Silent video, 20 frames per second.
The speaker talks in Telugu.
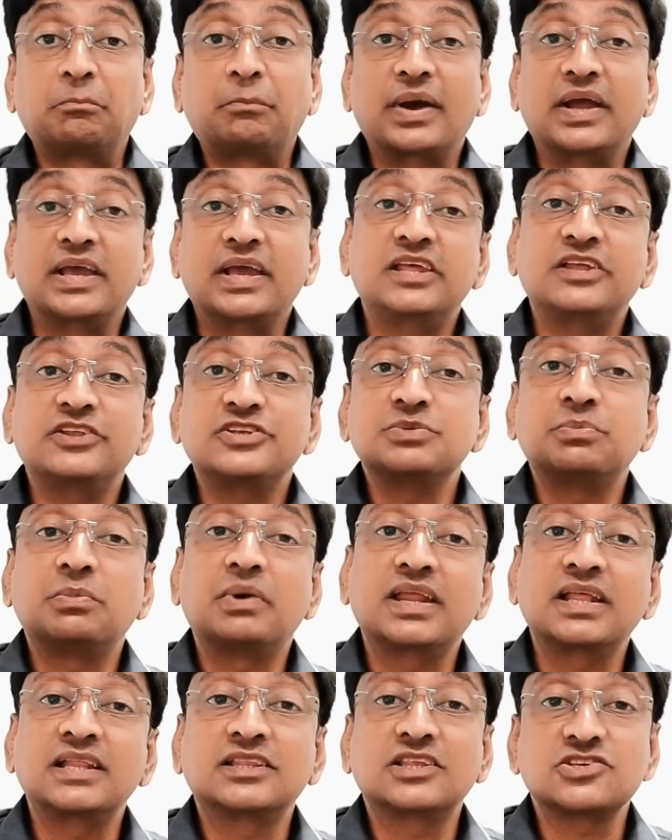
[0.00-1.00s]
పైనుంచి
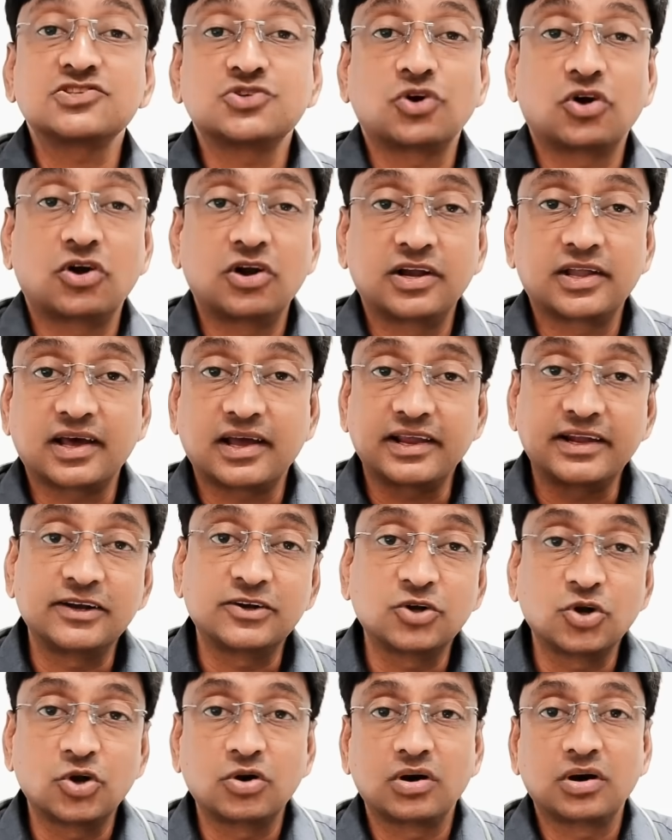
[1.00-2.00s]
మరింత సాల్ట్ ఆ
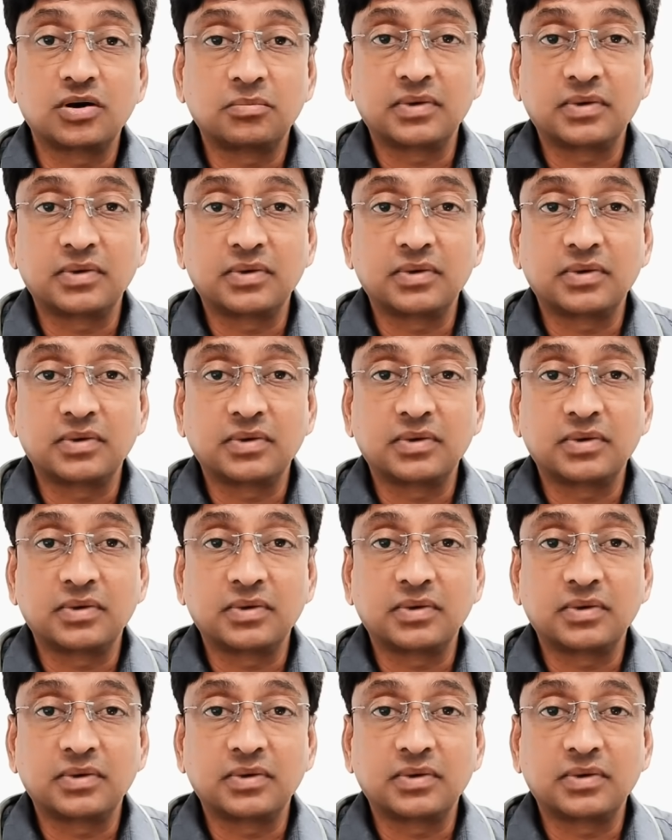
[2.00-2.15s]
ఇంట్లో